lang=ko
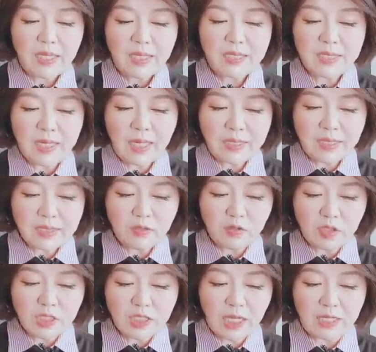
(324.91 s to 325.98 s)
드산티스
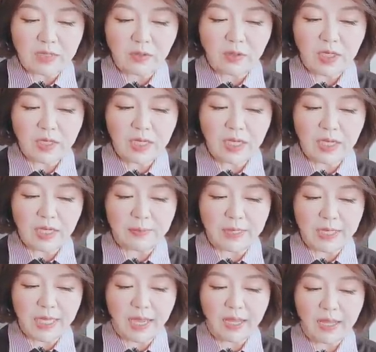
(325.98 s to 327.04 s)
주지사는요 이렇게
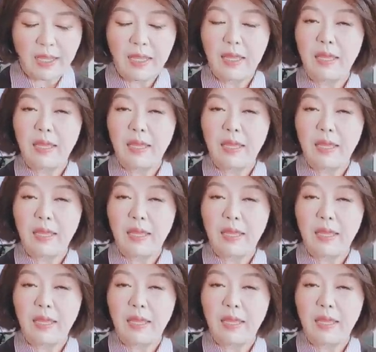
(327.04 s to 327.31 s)
얘기합니다.